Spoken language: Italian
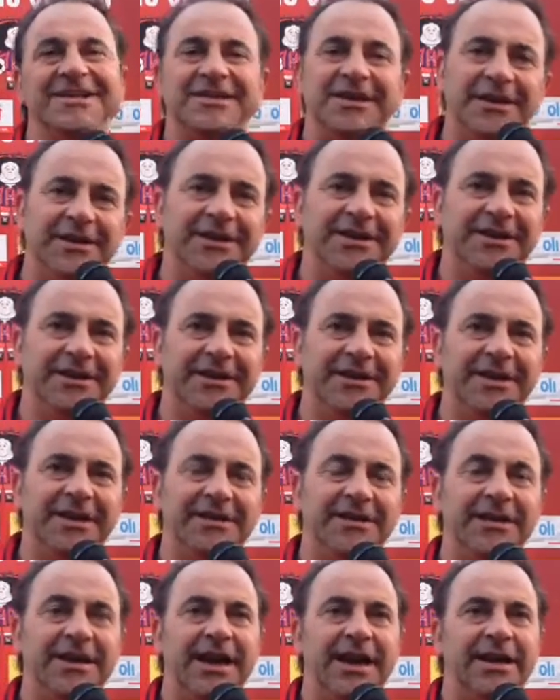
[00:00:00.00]
sì,
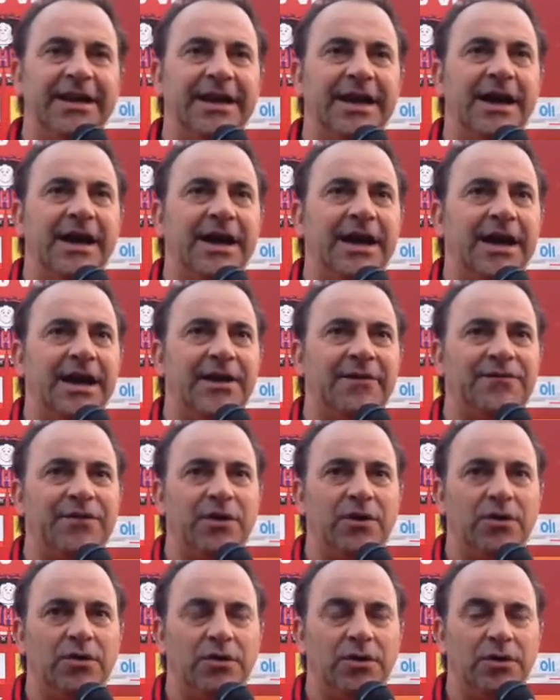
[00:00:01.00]
Adriana fa
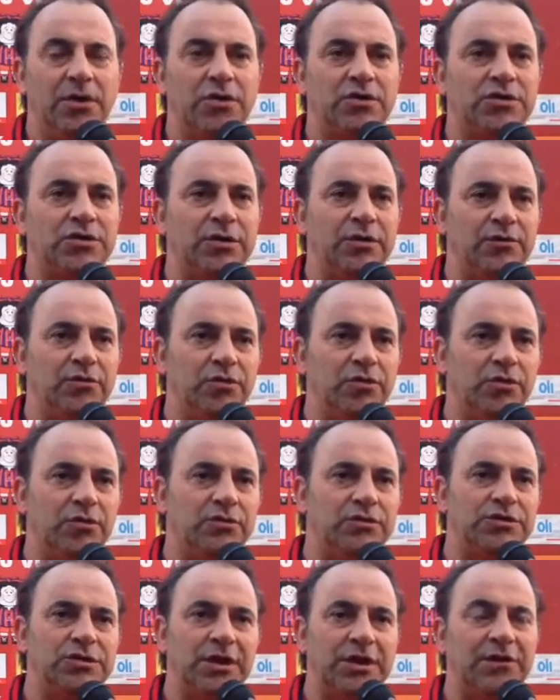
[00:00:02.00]
un grosso lavoro,
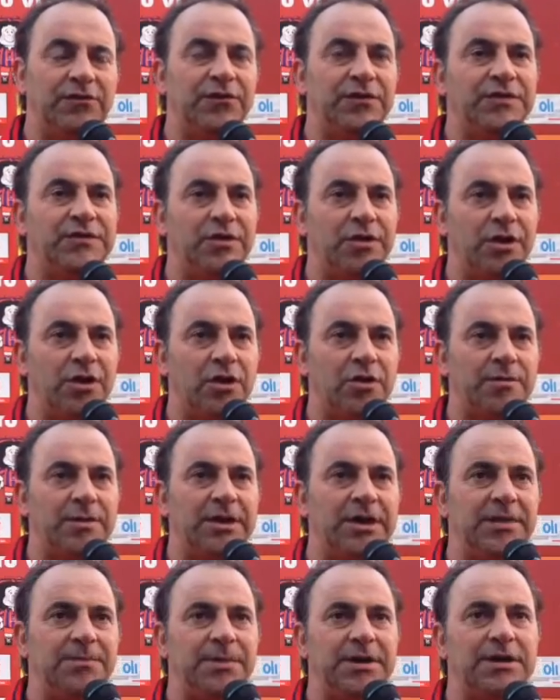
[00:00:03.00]
un sacrificio
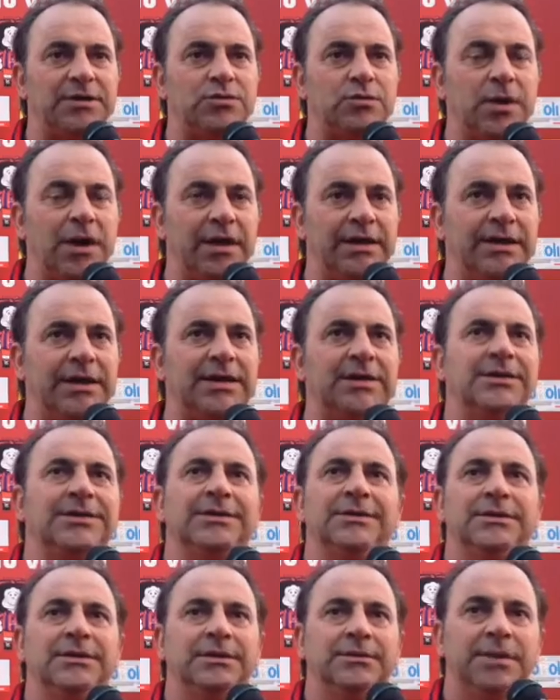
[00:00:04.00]
enorme per la squadra,
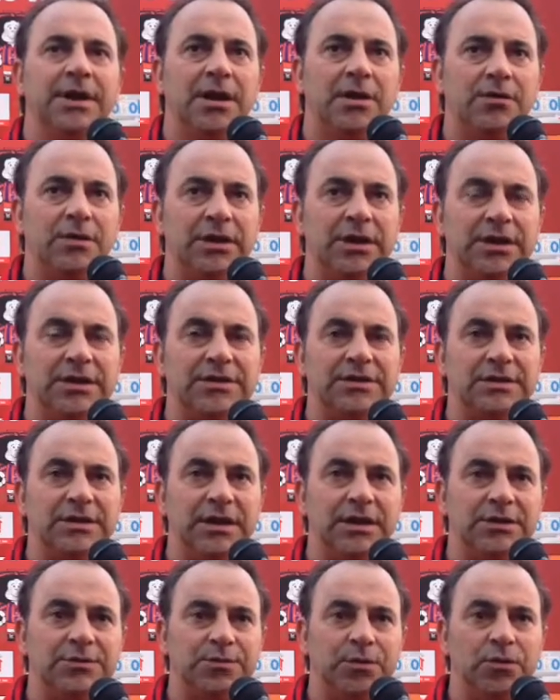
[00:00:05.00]
perché è quella che ci
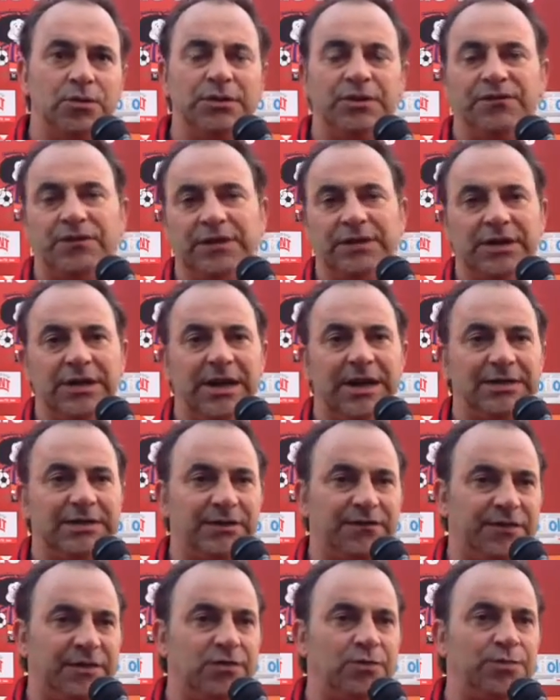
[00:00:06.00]
dà risponde, infatti le
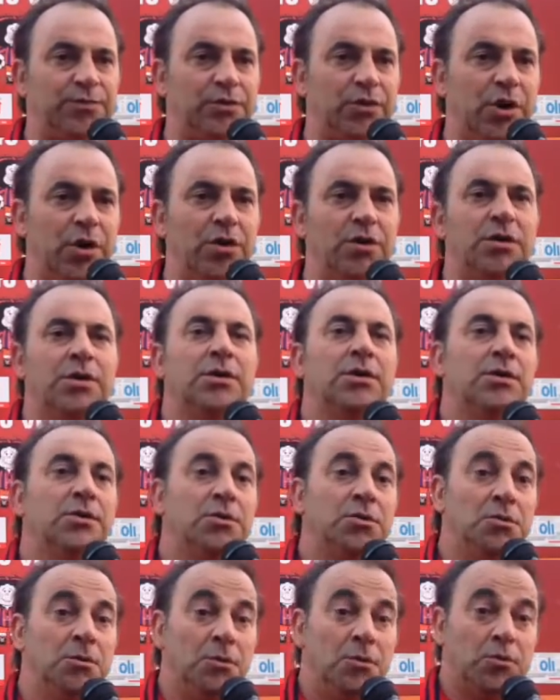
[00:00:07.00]
altre fanno più gol.
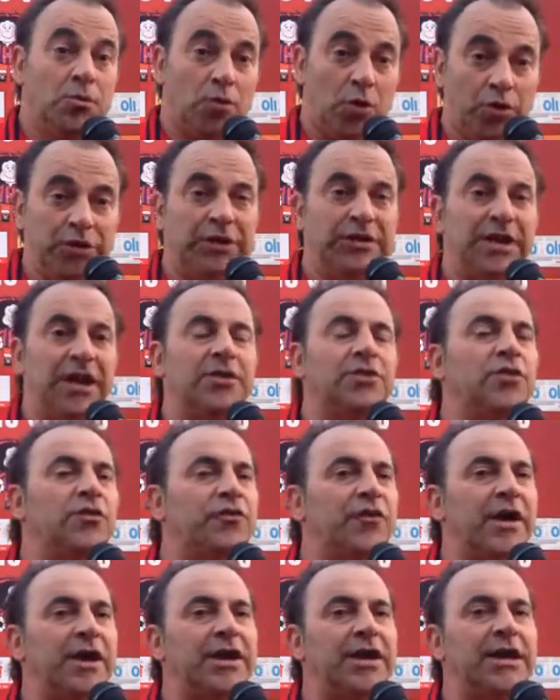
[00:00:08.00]
Ogni tanto lo
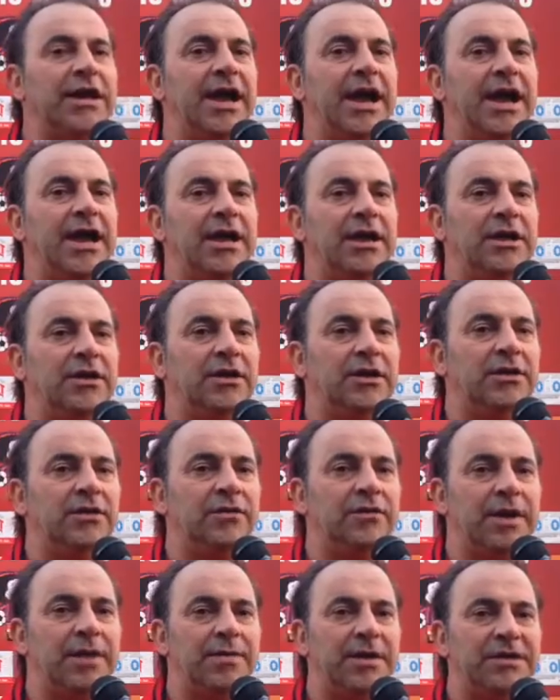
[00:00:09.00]
fa anche lei,
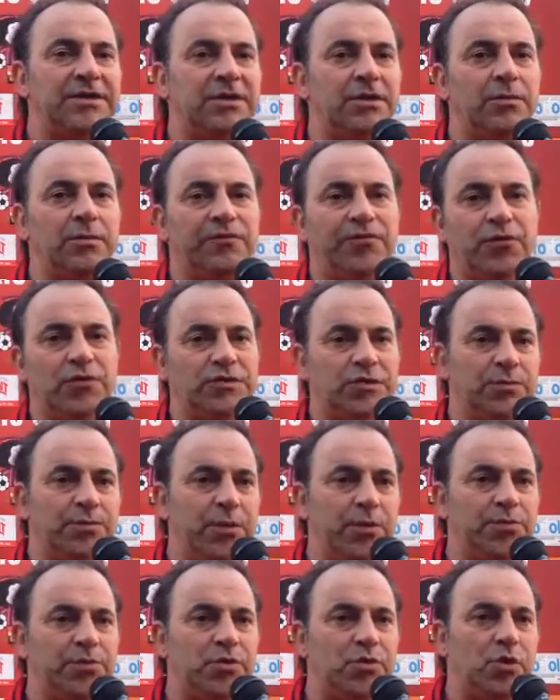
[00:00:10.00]
dovrebbe essere forse un
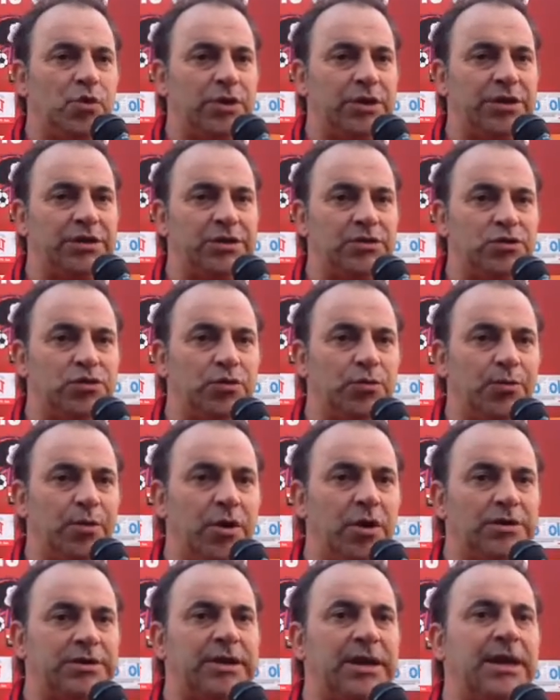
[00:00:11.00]
po' più concreta sotto
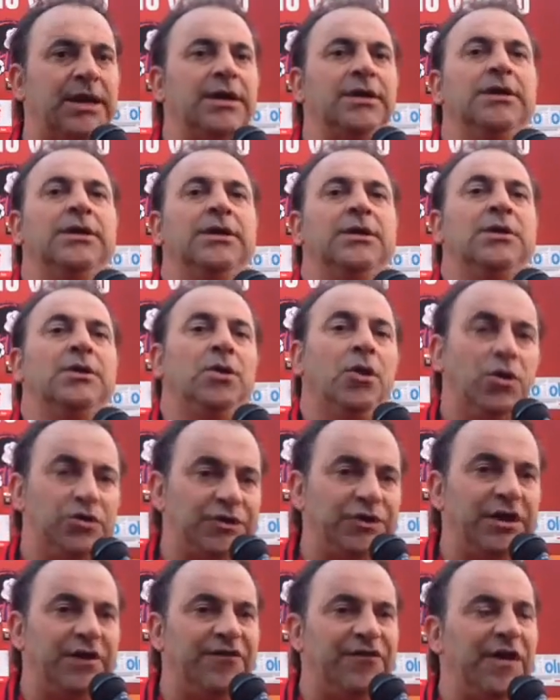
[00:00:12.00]
porta.
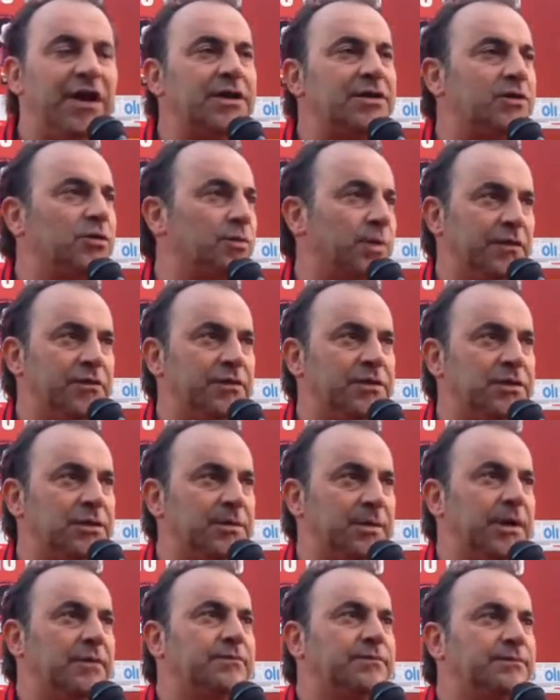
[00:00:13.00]
Oggi l'ha fatto,
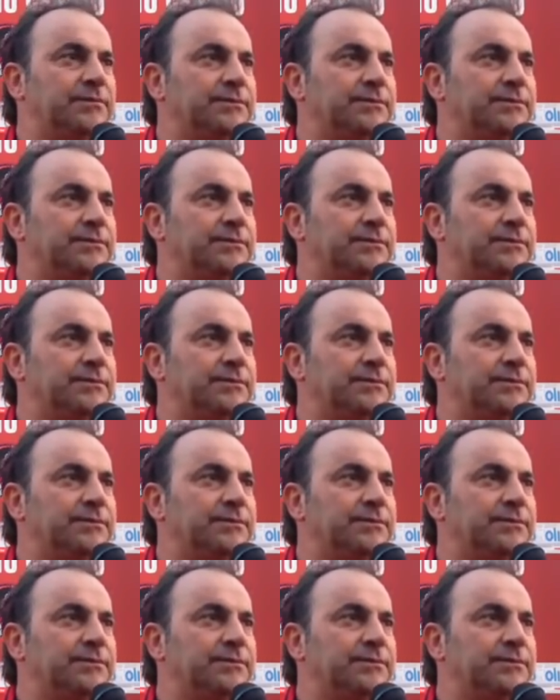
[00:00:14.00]
bravissima.